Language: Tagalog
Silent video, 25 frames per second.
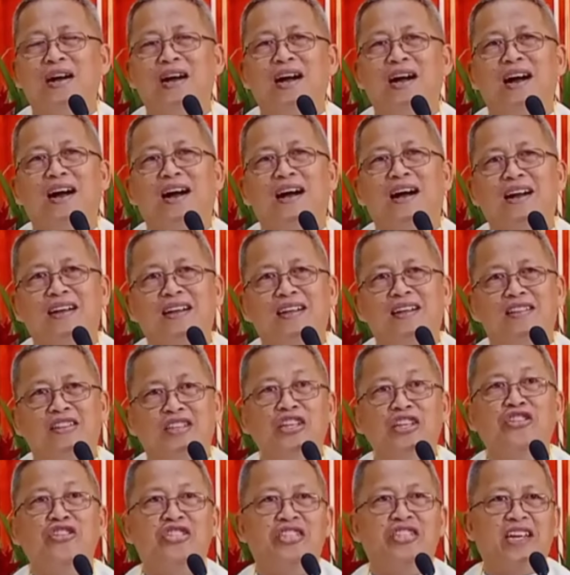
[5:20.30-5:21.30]
mga
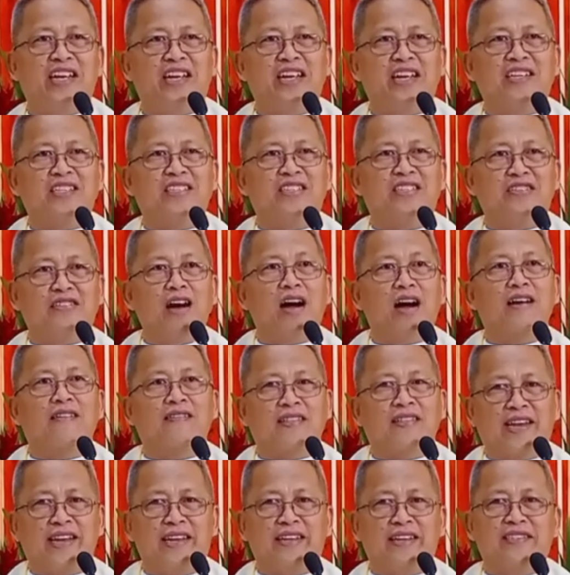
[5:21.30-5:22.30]
teachings,
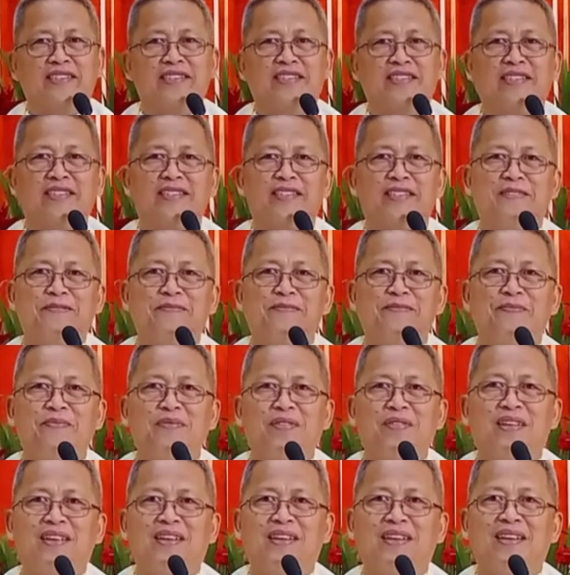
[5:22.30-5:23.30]
doctrines,
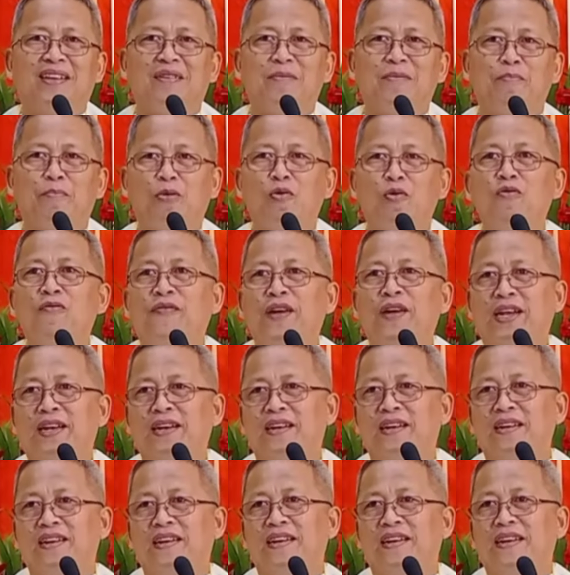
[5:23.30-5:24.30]

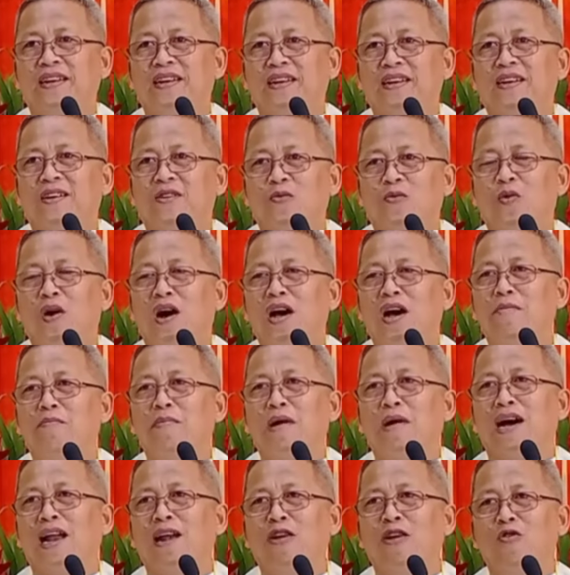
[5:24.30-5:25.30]
proven why
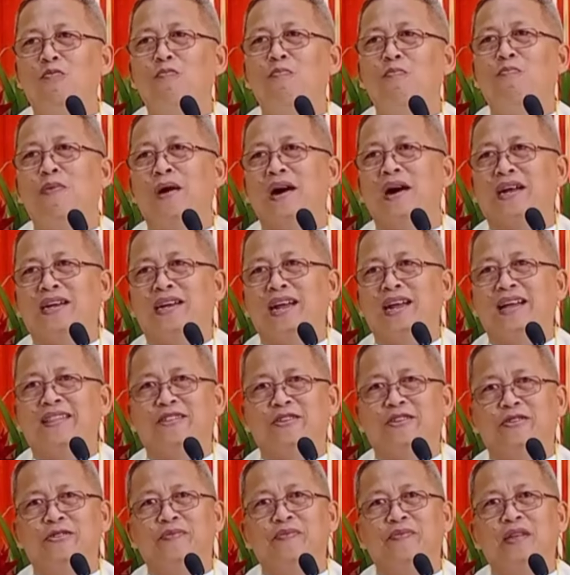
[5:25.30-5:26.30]
makalumpag
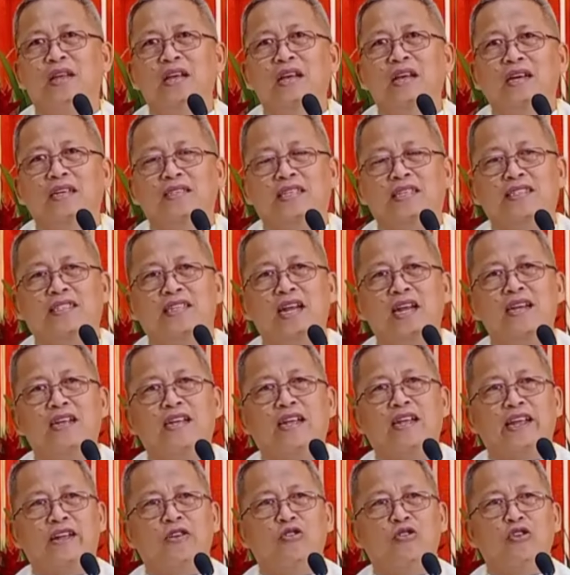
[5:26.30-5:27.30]
nato. Si
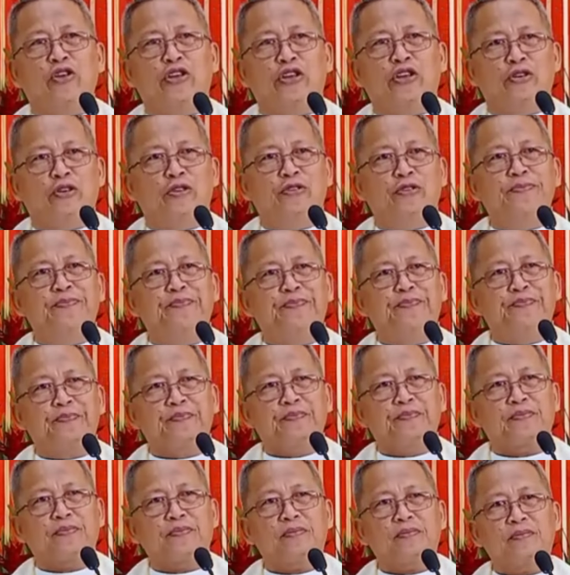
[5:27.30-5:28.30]
San Gregorio,
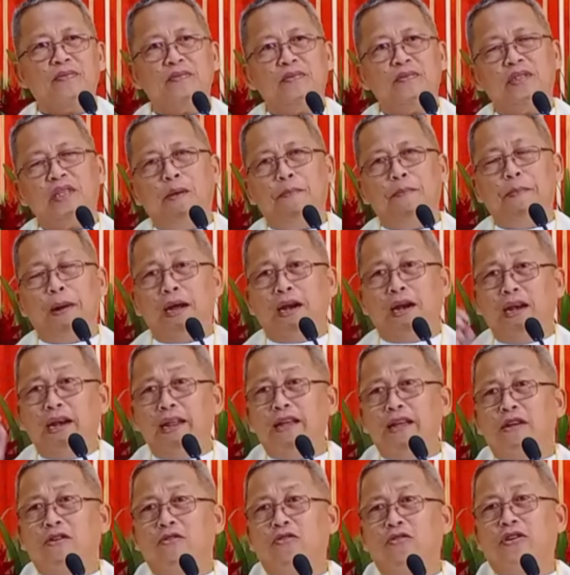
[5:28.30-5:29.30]

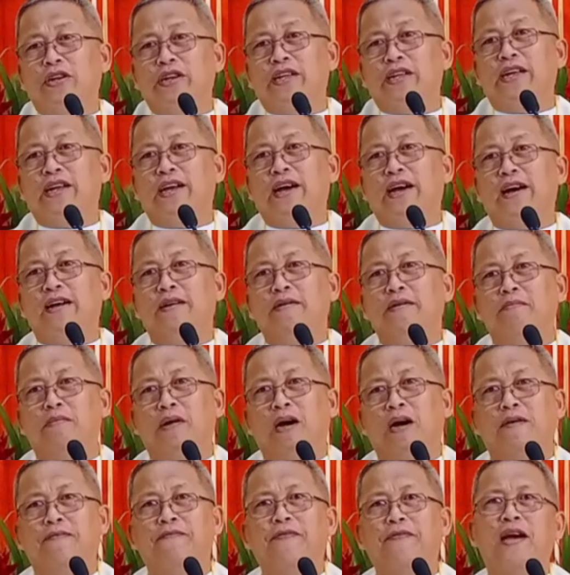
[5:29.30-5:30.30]
paglingkod
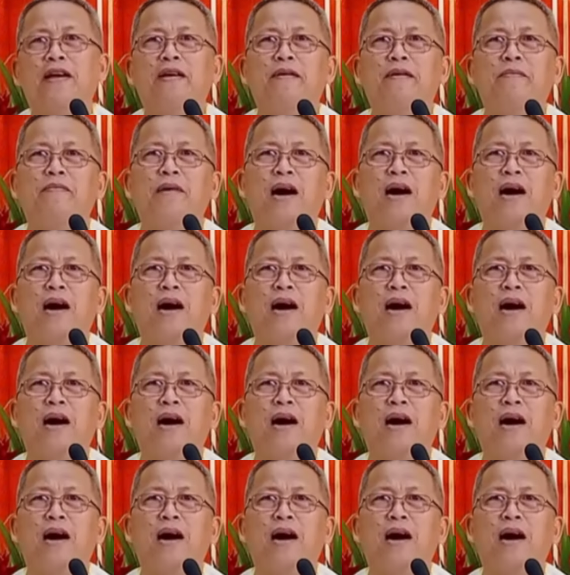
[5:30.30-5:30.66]
niya, mga